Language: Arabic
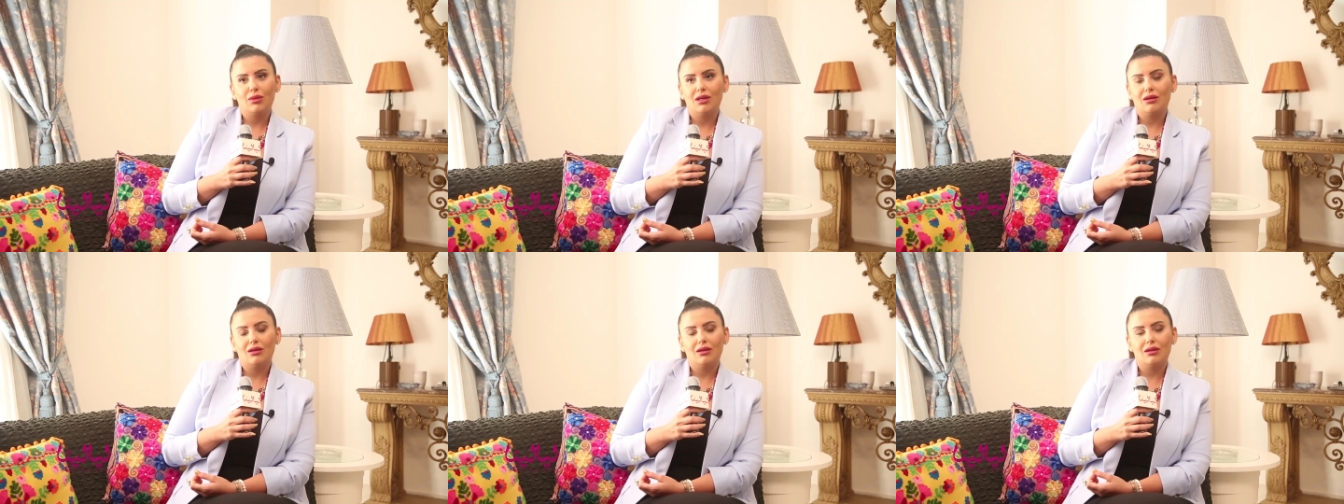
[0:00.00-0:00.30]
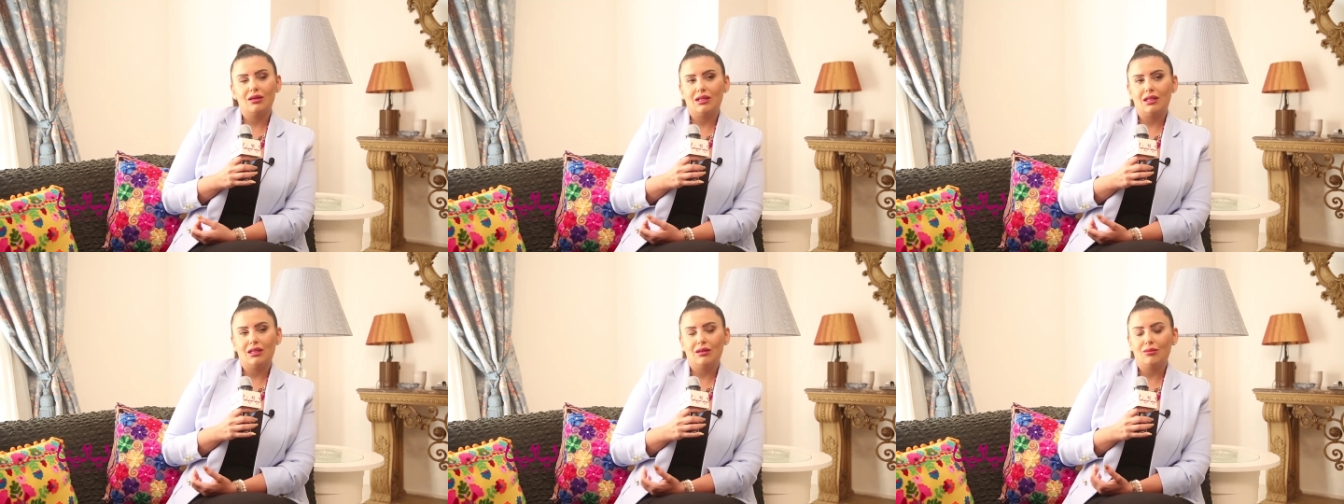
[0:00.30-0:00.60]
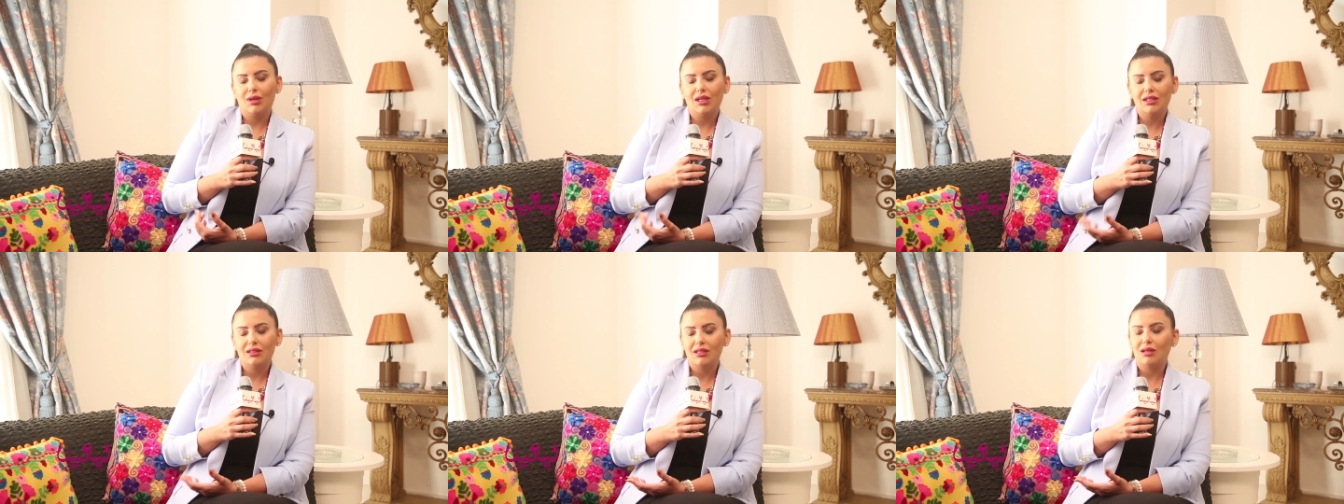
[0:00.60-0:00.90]
يعني
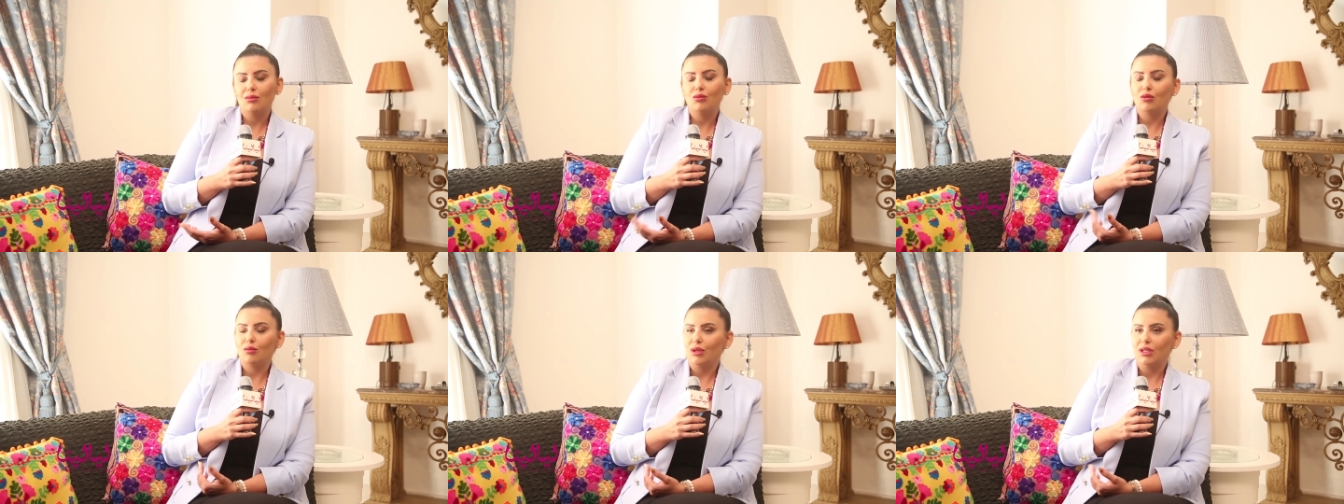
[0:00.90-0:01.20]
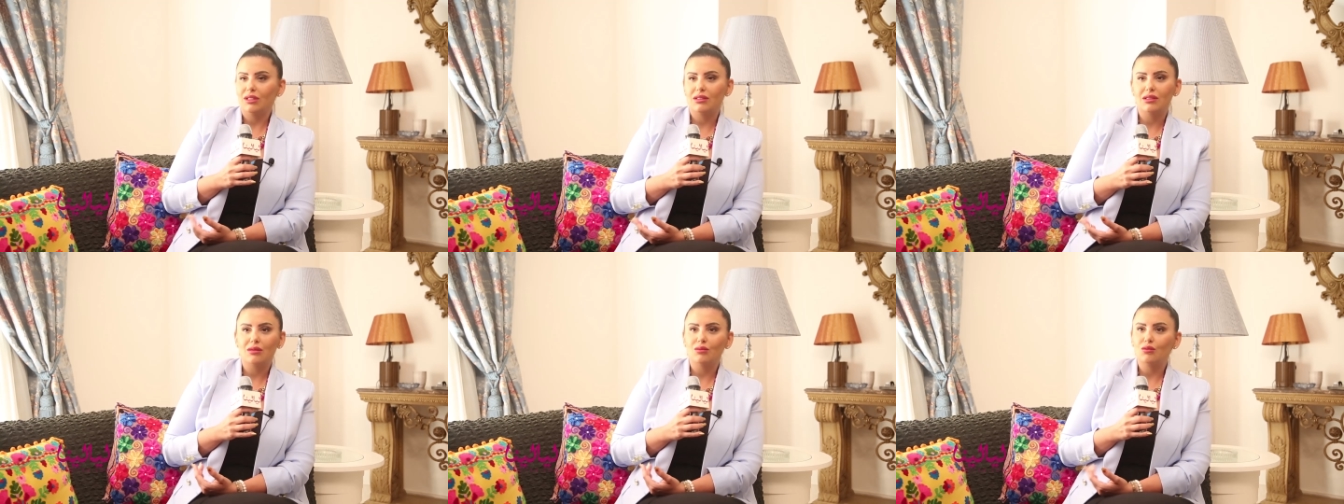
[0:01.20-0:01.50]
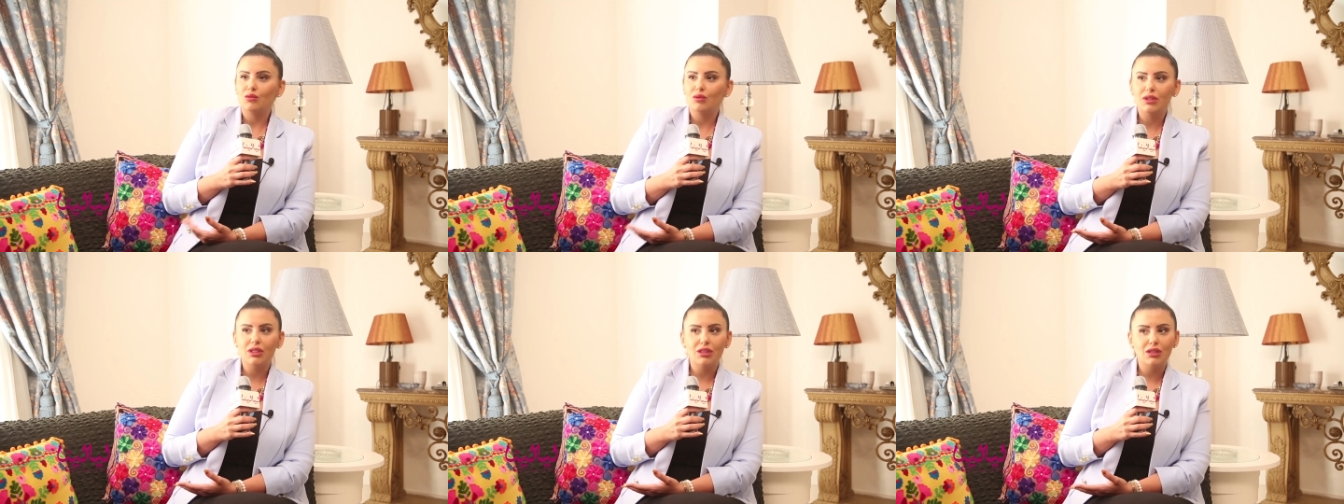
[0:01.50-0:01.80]
بحترمهم
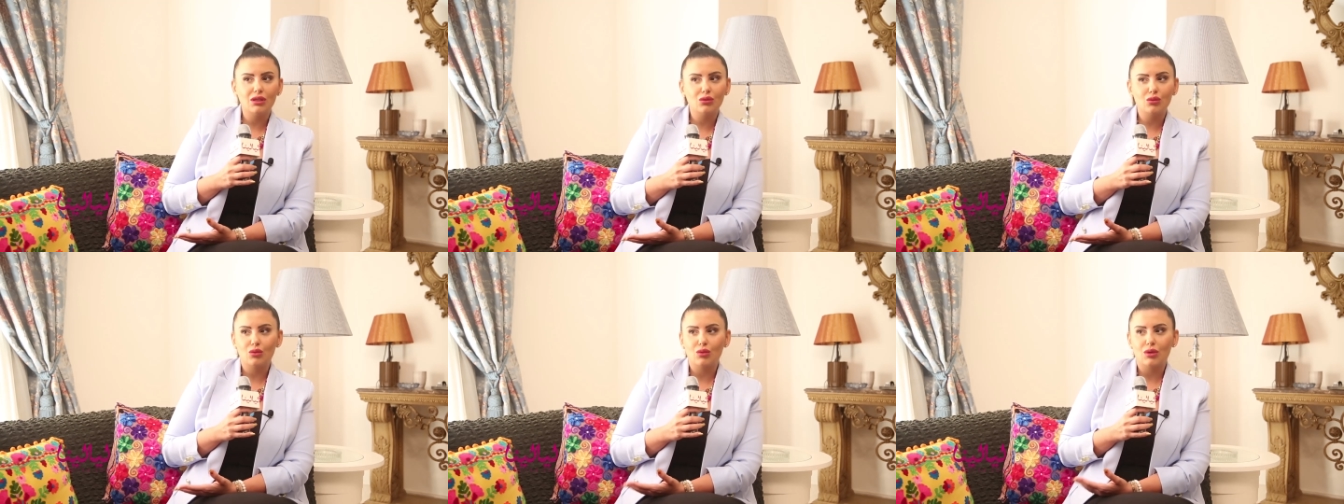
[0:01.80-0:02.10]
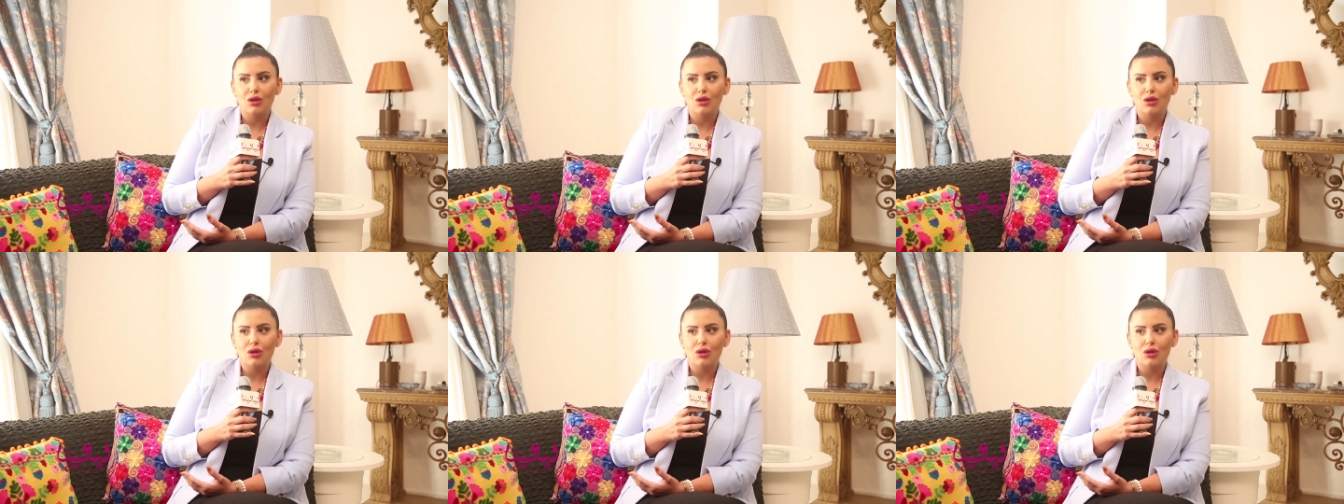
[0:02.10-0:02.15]
بيحترموني